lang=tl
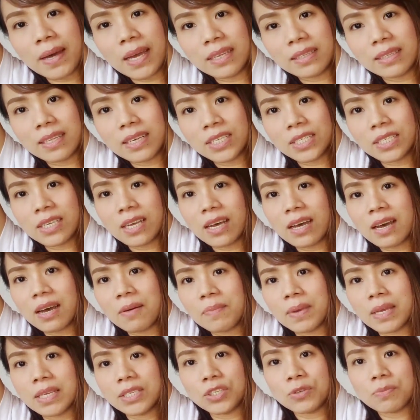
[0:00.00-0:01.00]
palda siya.
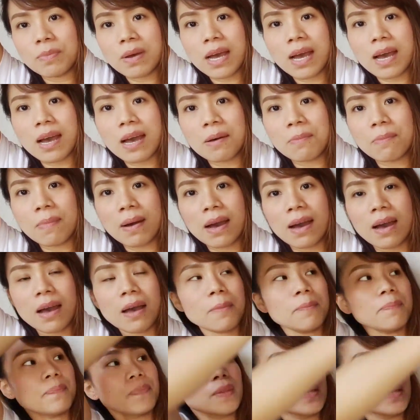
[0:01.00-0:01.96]
Medyo mahaba.